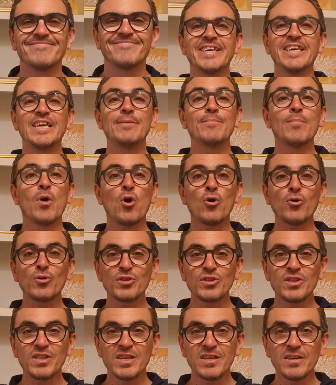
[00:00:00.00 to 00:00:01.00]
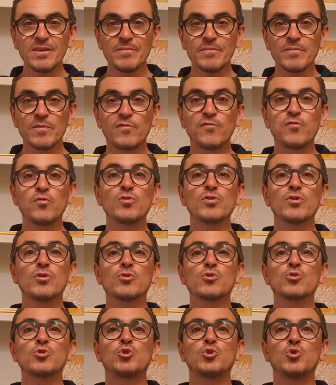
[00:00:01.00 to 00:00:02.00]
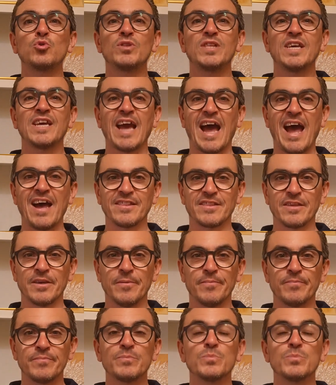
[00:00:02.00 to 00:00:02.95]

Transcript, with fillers: I morti furono giudicati,